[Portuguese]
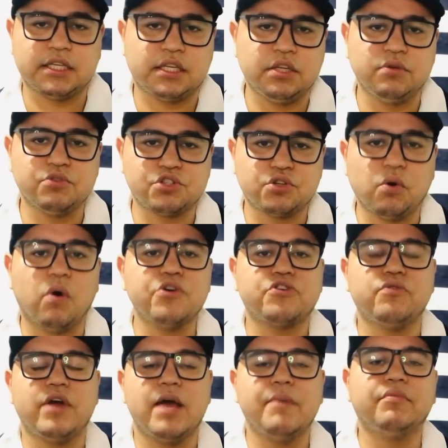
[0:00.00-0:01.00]
Que os gols
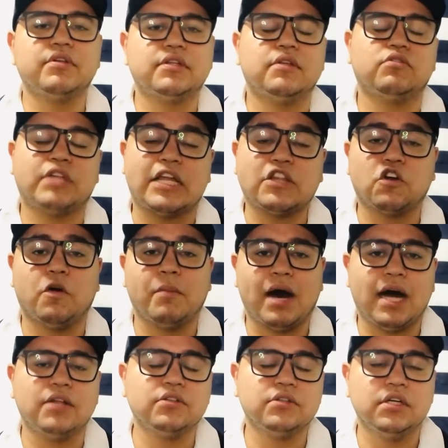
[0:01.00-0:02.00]
que o Remo tem
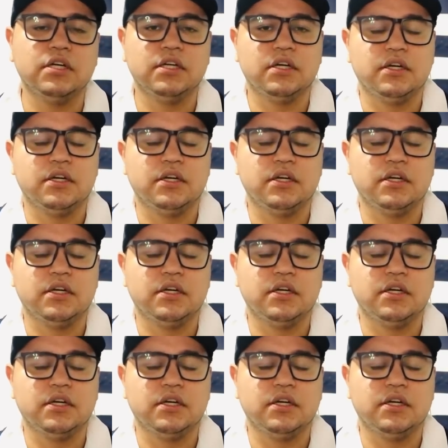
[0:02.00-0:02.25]
tomado,